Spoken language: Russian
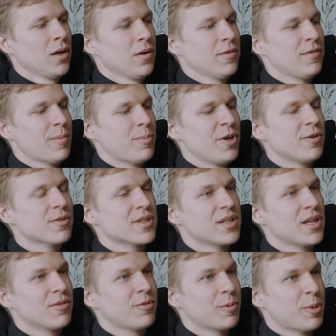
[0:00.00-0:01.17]
Во-первых,
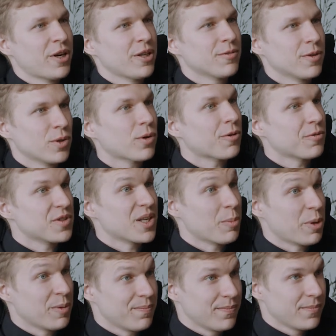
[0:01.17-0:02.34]
выбирать фотографа
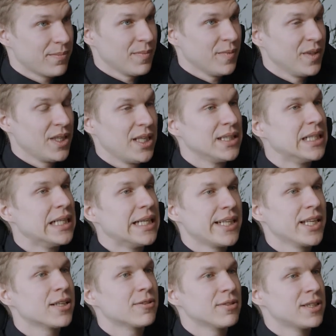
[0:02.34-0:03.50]
самим. Не
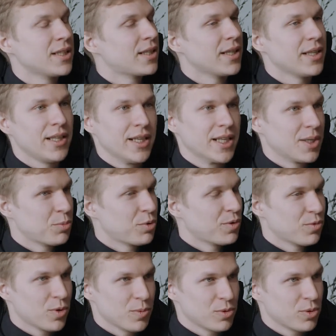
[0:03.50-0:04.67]
делегировать это никому ни
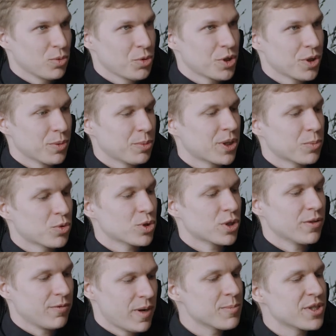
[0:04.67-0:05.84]
в коем случае, потому
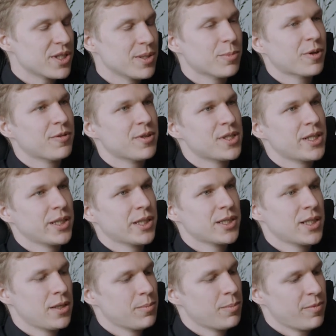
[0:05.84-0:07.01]
что вам с ним провести этот
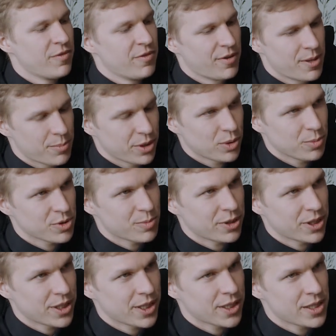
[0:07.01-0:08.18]
день, вам потом
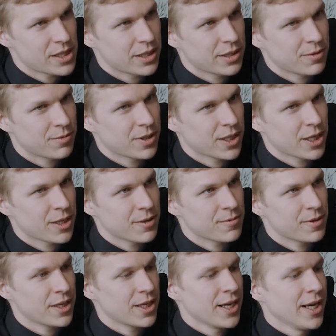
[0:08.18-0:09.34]
смотреть на эти
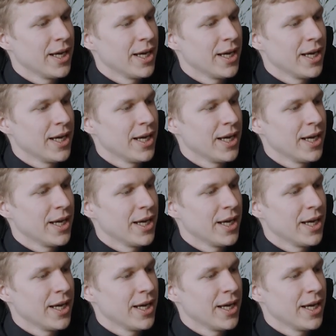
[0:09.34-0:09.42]
фотографии.